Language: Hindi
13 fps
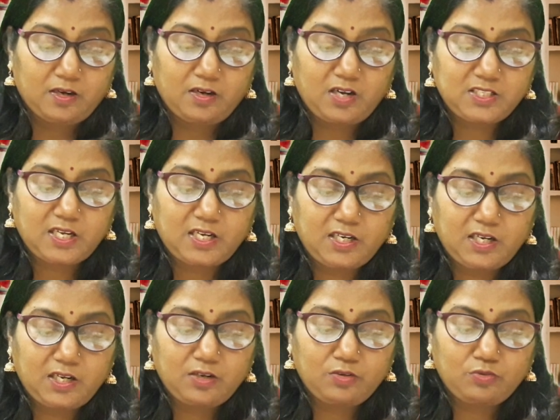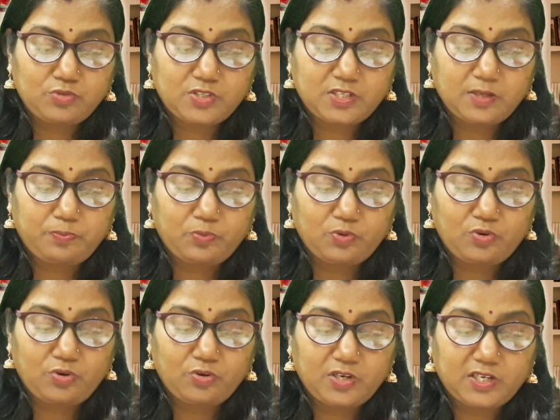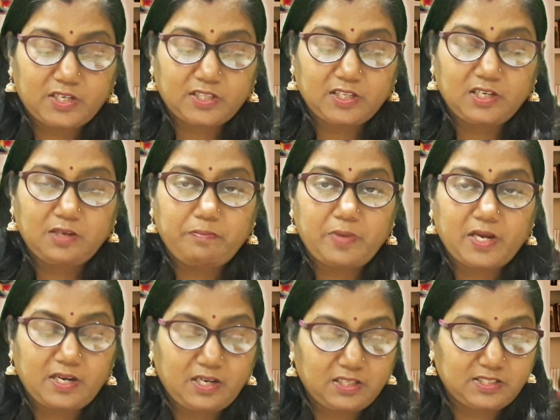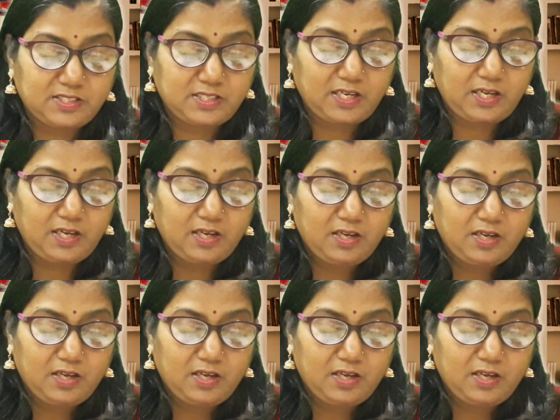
ना जाने उसके पुरखों ने कितनी मेहनत से